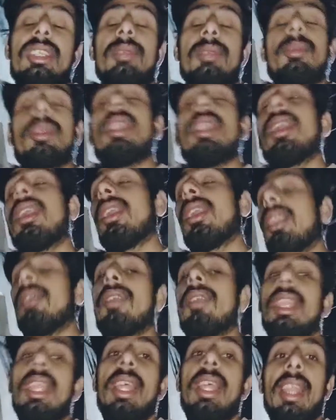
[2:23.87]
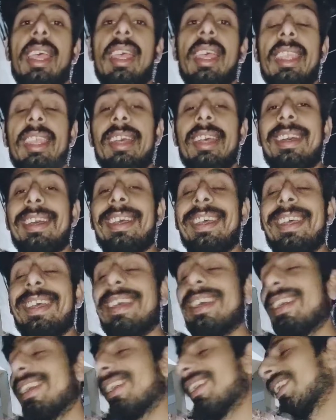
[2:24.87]
सीमेंट लगाने वाला रह गया है
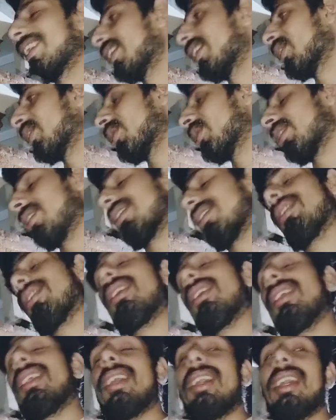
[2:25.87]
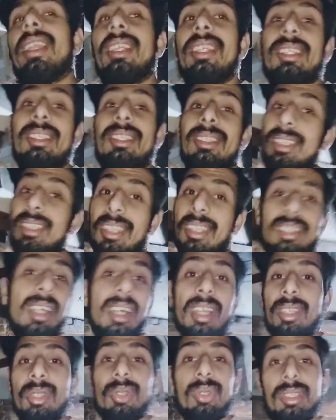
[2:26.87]
तो यार ये
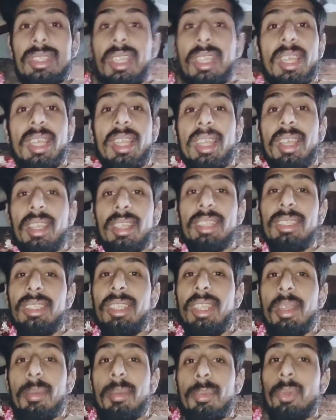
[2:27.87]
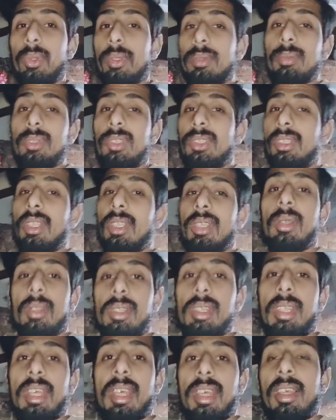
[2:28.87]
इंतज़ार जो सा है ना ये बहुत मुश्किल
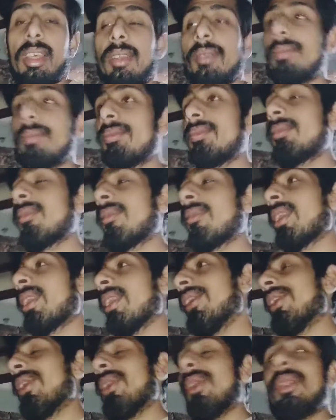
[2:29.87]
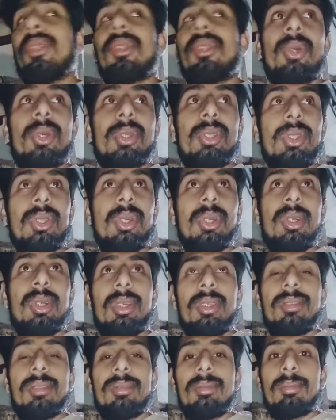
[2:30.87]
होता है दोस्तों
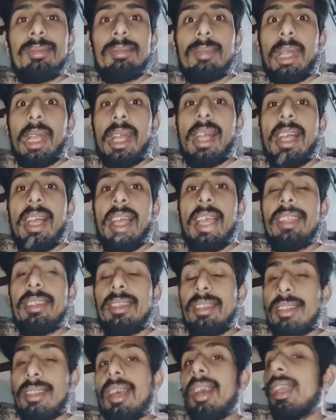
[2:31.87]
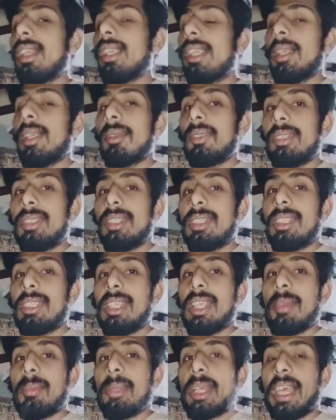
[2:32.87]
बकाया इंतज़ार के
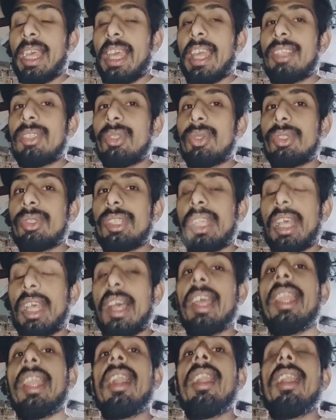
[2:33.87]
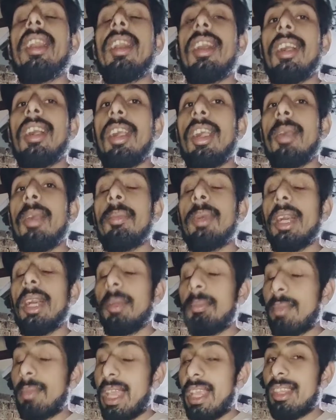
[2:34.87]
किए बगैर जो सा है ना आप
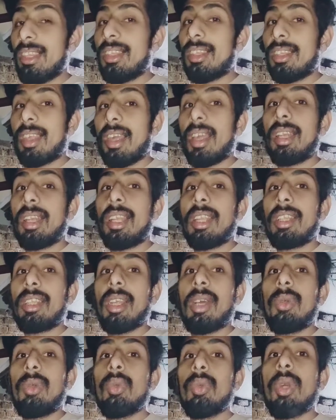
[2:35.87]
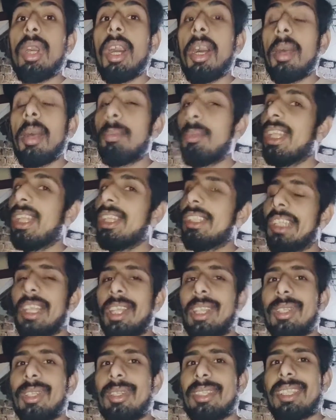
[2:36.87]
मैं इंतज़ार करता हूँ आप मेरे
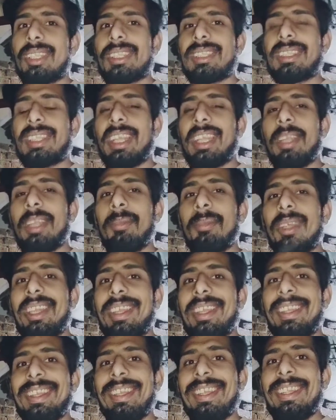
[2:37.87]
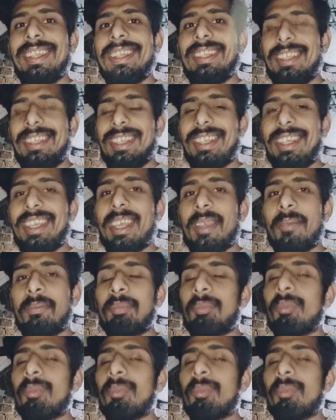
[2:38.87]
चैनल को सब्सक्राइब करें ठीक है